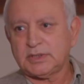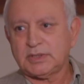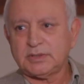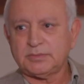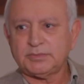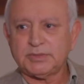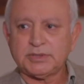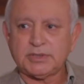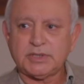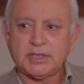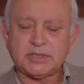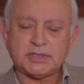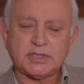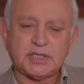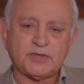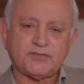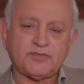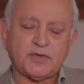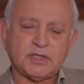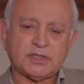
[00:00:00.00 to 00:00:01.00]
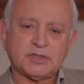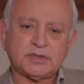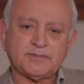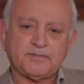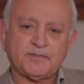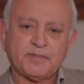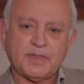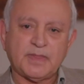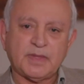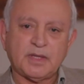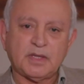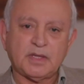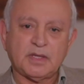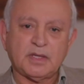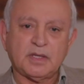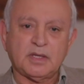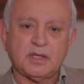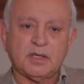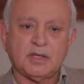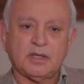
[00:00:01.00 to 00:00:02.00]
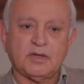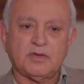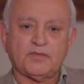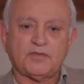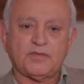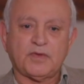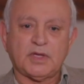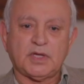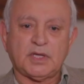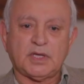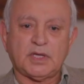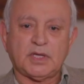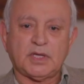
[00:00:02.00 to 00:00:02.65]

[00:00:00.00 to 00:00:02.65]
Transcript: إلى منطقة كيفان ف